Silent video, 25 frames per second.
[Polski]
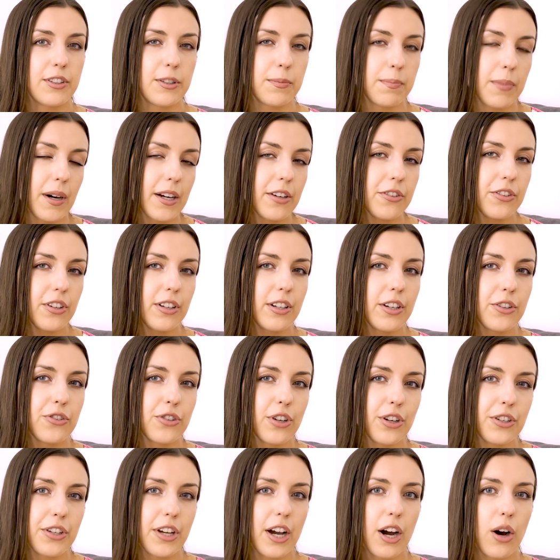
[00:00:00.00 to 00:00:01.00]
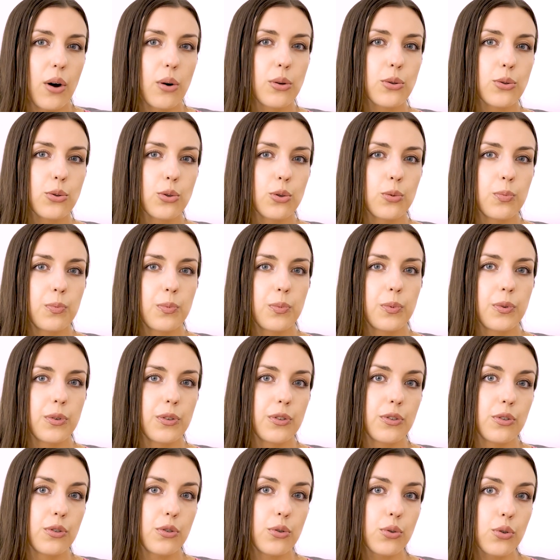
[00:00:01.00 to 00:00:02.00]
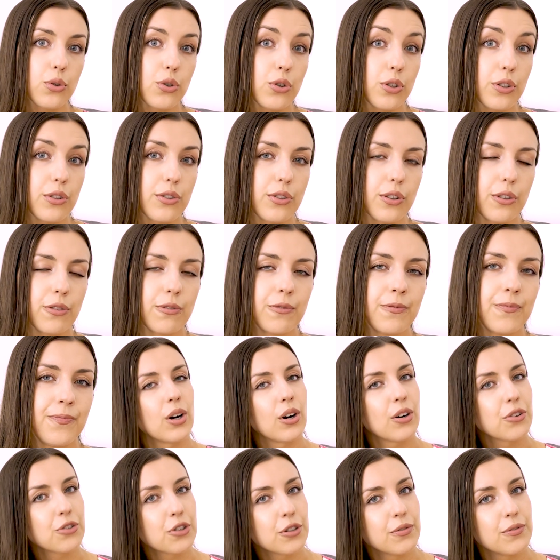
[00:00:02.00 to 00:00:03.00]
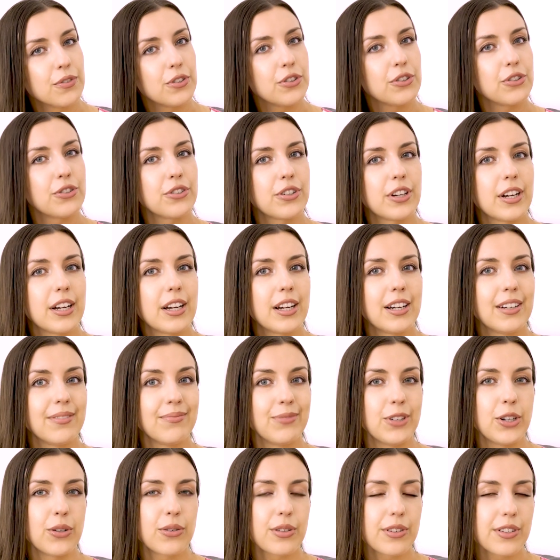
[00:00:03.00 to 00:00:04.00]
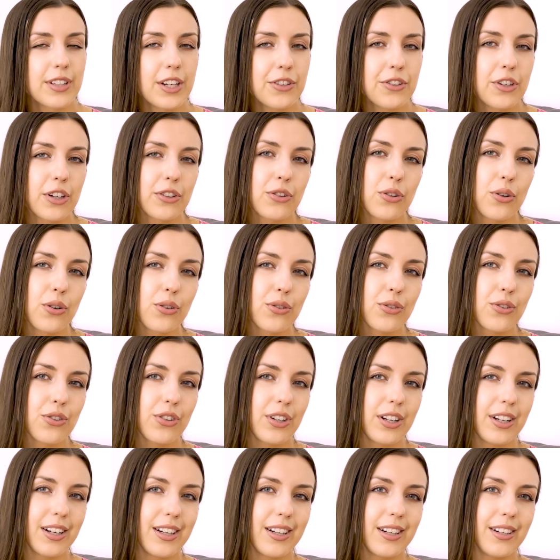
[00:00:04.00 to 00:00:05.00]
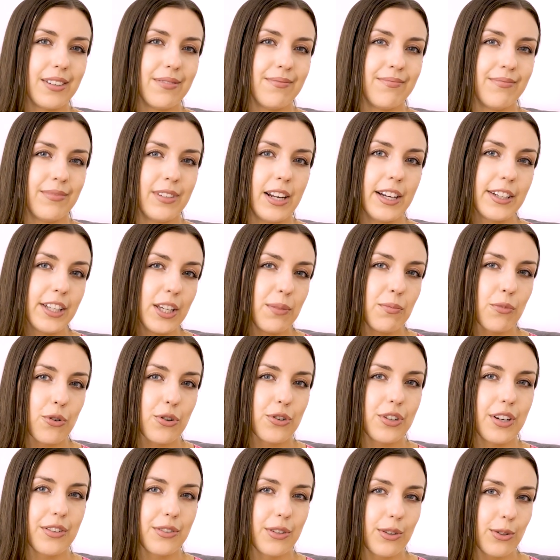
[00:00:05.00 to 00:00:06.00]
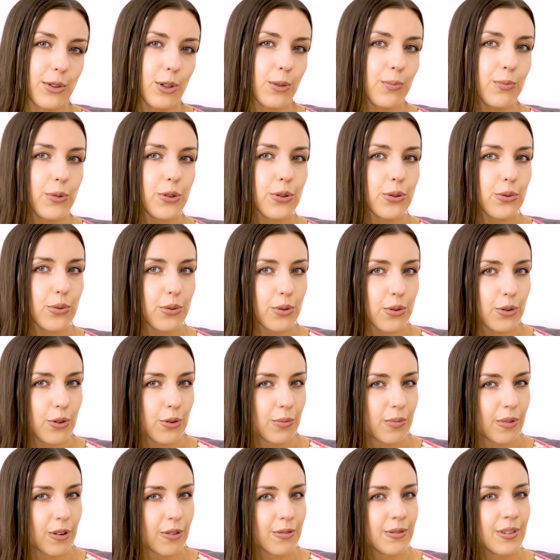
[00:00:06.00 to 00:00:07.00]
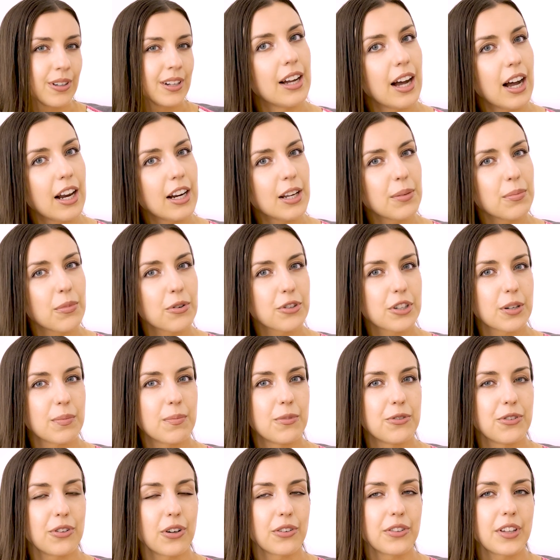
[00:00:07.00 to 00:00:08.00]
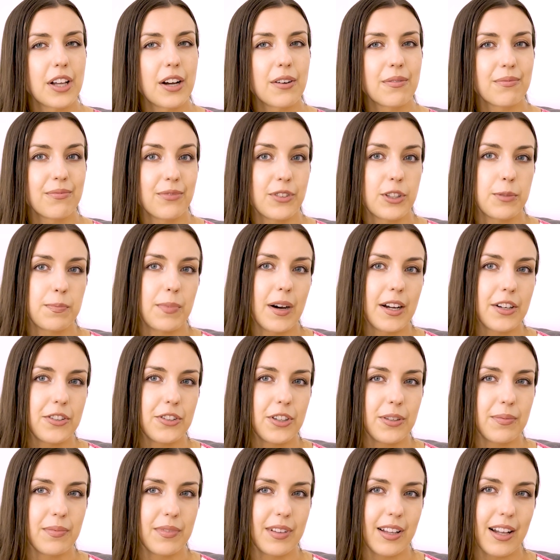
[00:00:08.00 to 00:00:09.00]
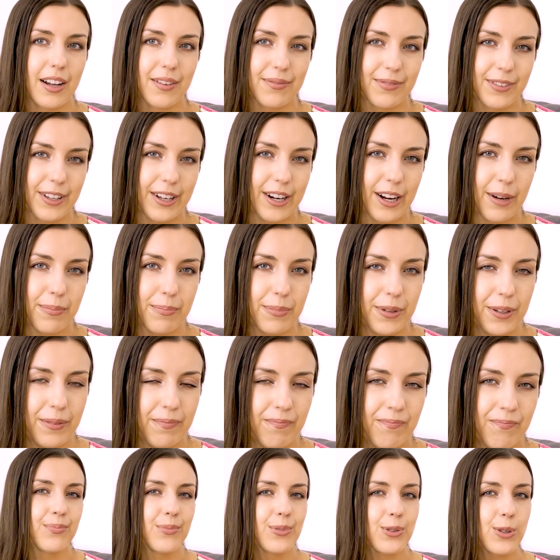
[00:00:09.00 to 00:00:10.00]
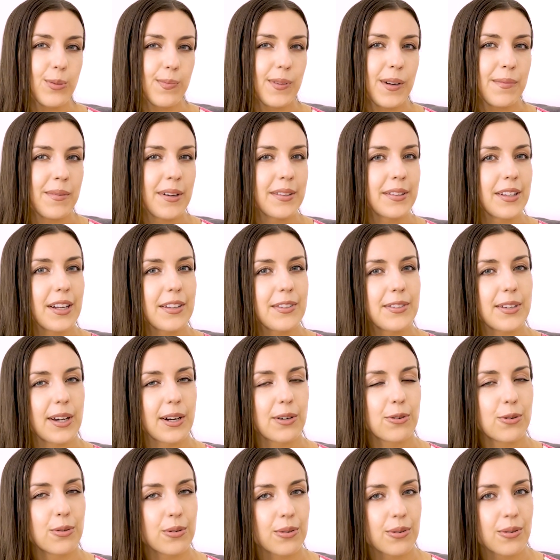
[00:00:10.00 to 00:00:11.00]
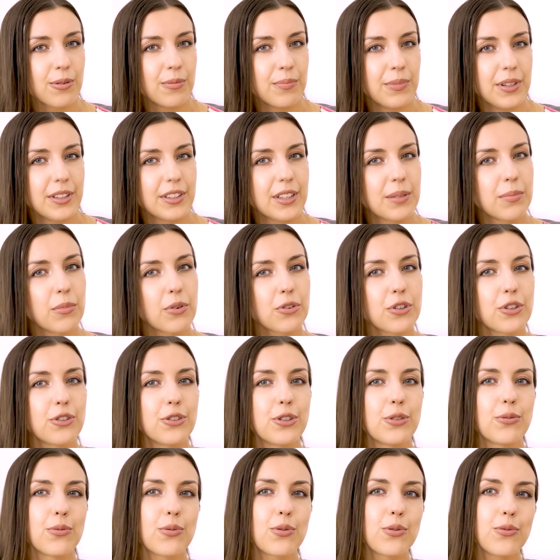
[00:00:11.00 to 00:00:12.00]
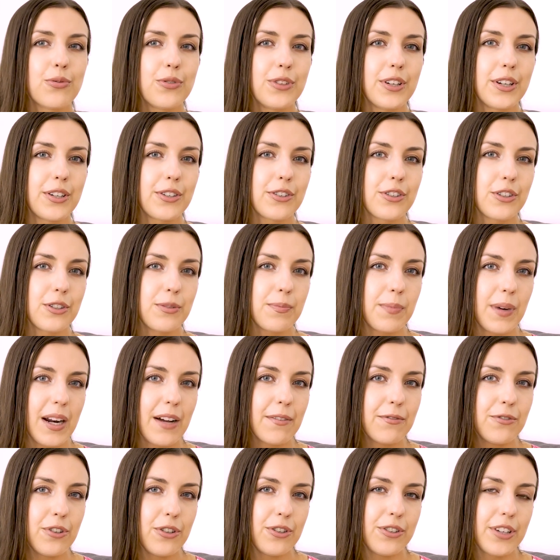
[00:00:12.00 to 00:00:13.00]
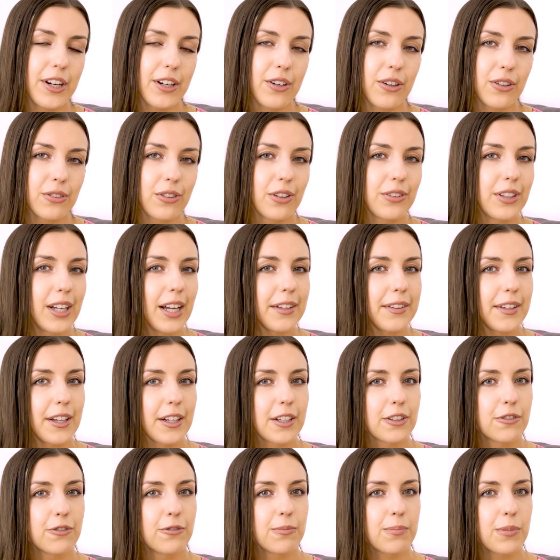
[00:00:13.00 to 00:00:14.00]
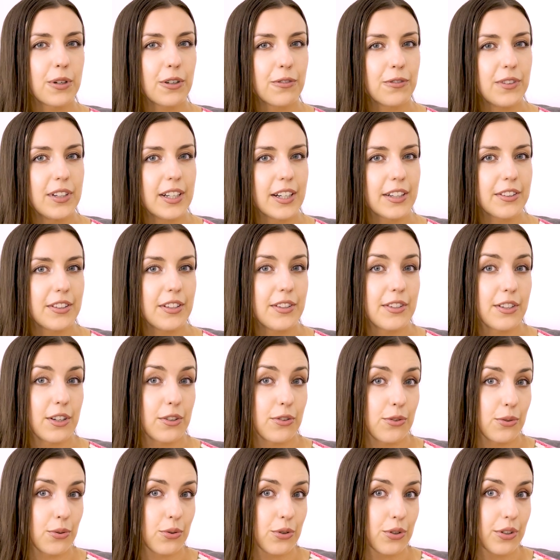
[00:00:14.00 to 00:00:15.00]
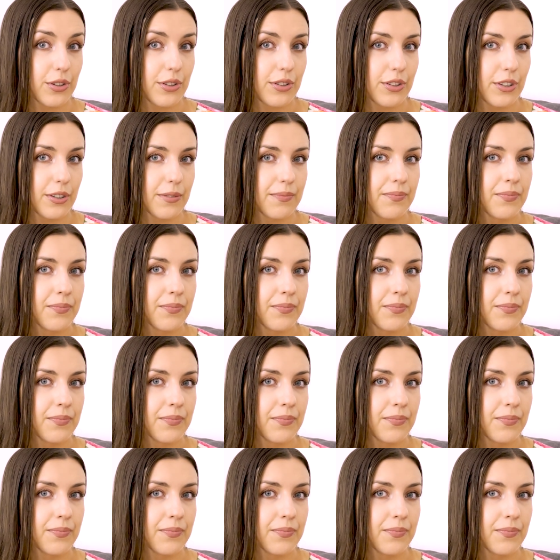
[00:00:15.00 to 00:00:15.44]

wsparcie leczenia osób z cukrzycą. Oczywiście nie oznacza to, że leki można zastąpić kurkumą, ale może być ona wsparciem dla terapii. Suplementacja kurkuminy może się również sprawdzić jako dodatek w profilaktyce cukrzycy.